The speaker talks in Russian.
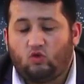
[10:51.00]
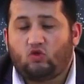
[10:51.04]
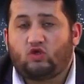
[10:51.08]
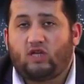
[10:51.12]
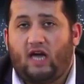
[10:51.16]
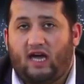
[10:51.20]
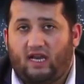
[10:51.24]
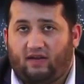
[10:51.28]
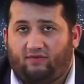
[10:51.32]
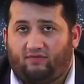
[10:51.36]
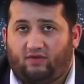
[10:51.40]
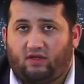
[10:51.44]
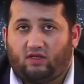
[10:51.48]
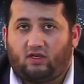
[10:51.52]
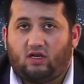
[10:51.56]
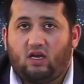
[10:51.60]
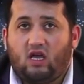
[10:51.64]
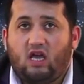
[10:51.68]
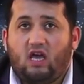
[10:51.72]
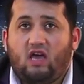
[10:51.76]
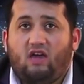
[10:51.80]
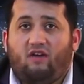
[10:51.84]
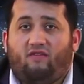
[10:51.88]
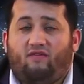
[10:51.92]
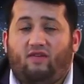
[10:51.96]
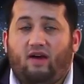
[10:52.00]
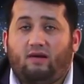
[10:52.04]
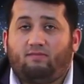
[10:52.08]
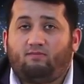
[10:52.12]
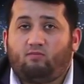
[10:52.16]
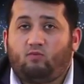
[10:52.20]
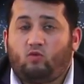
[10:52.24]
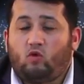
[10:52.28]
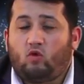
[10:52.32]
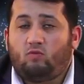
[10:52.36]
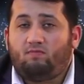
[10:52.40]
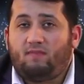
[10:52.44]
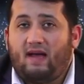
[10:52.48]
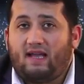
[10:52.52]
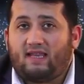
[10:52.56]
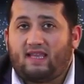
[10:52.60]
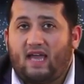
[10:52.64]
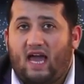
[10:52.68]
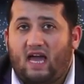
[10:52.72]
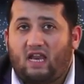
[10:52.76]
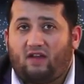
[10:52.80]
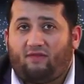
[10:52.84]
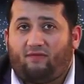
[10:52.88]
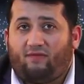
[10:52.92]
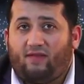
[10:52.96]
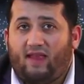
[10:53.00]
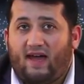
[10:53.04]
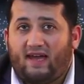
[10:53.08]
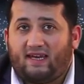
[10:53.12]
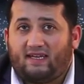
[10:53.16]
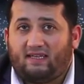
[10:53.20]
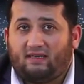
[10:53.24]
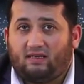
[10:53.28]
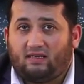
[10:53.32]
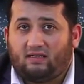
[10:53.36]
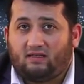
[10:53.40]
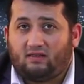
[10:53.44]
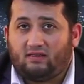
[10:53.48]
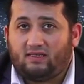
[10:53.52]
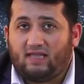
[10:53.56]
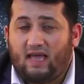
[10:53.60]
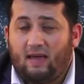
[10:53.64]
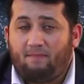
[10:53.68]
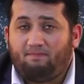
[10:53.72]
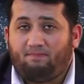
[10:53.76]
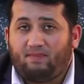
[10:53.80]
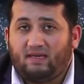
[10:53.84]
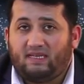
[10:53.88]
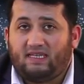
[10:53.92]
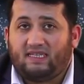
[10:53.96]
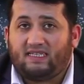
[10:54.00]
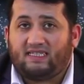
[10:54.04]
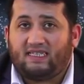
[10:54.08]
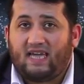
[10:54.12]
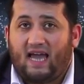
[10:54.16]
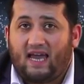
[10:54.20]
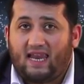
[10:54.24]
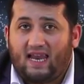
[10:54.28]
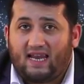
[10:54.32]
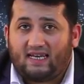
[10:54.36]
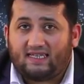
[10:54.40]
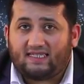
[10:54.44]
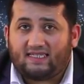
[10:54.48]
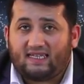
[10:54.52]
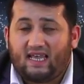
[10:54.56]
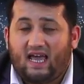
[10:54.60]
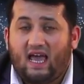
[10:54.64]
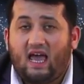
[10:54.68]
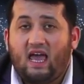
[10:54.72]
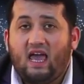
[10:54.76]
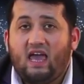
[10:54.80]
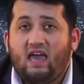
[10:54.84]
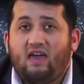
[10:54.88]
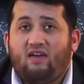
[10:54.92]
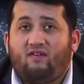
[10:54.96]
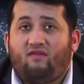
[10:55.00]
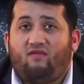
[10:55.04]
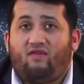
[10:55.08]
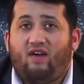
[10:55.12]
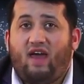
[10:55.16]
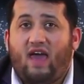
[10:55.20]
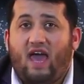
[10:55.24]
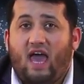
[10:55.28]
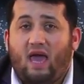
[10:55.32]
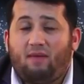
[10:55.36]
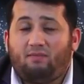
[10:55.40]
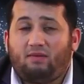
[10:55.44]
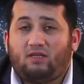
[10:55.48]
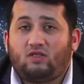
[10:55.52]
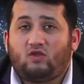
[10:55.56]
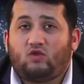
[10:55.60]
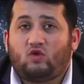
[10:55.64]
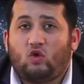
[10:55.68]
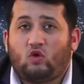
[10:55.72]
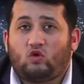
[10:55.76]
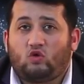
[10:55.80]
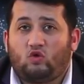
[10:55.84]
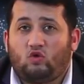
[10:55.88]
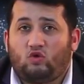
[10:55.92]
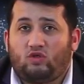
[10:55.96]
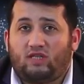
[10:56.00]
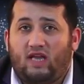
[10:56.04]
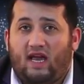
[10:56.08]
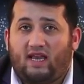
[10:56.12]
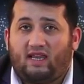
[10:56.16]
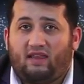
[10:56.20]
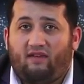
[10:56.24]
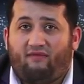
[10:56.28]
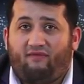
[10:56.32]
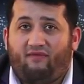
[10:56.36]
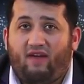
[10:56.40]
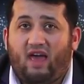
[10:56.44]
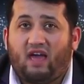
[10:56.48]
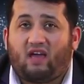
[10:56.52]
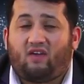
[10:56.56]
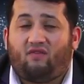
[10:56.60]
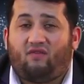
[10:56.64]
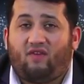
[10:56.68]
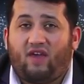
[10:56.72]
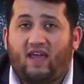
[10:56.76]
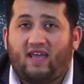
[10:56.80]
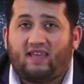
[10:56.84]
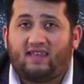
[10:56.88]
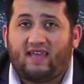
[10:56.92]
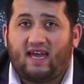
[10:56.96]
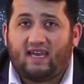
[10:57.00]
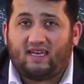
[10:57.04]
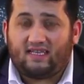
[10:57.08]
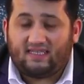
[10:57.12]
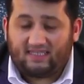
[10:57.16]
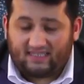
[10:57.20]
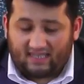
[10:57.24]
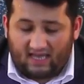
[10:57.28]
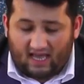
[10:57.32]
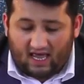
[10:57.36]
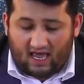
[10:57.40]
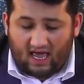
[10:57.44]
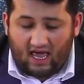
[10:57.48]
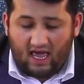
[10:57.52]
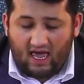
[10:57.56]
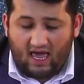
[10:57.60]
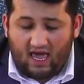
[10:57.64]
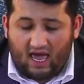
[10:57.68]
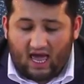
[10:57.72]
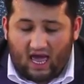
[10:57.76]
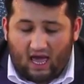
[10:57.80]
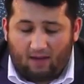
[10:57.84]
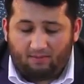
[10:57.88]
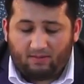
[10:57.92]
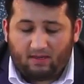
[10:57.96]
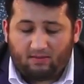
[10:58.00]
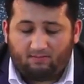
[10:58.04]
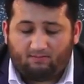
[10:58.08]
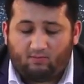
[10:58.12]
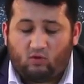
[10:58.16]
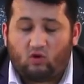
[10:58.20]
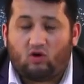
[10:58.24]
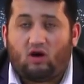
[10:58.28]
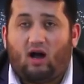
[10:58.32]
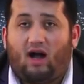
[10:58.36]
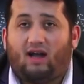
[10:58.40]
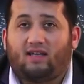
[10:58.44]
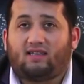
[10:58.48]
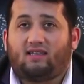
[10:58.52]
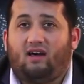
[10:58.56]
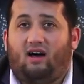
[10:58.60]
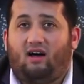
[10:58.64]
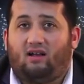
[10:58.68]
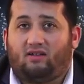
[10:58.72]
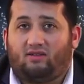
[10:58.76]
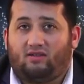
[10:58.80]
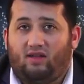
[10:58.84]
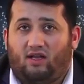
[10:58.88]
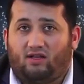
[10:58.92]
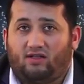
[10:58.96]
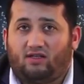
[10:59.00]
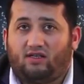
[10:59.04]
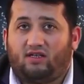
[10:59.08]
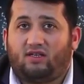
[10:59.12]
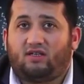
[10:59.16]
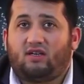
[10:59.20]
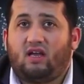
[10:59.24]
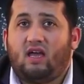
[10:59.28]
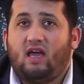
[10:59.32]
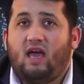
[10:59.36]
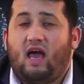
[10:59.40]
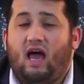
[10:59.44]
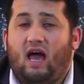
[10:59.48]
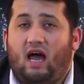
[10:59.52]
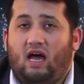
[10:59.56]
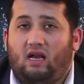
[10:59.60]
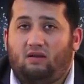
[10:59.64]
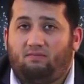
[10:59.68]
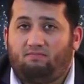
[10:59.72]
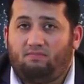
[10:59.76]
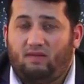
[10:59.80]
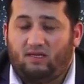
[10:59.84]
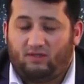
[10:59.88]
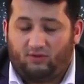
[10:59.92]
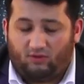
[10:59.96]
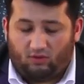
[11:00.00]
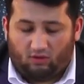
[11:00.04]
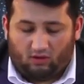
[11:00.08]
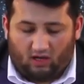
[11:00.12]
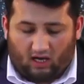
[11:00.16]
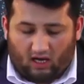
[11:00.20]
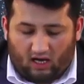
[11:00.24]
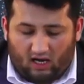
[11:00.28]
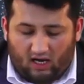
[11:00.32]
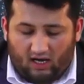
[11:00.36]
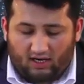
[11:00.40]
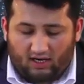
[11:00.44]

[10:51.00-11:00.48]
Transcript: и в конце этого слова произойдет остановка, то это правило называется «наддуль аридули сукун». И это слово